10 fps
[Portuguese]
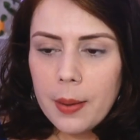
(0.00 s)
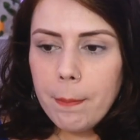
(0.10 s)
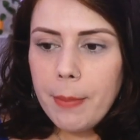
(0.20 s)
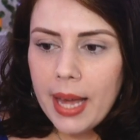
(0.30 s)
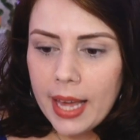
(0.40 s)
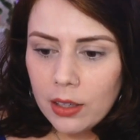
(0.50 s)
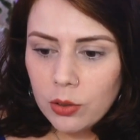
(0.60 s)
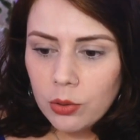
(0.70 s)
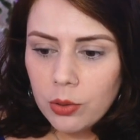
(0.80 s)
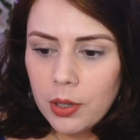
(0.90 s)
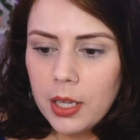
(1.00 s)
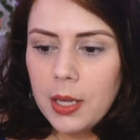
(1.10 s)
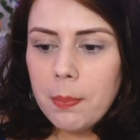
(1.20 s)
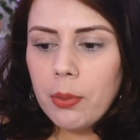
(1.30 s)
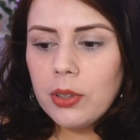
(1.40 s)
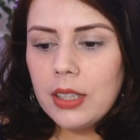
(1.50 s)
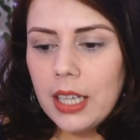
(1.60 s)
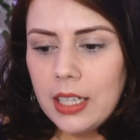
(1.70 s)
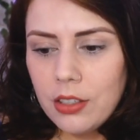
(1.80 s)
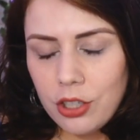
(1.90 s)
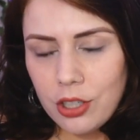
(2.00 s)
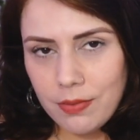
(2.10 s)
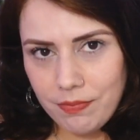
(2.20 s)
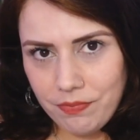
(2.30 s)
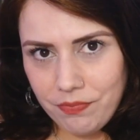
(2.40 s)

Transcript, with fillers: belo e potente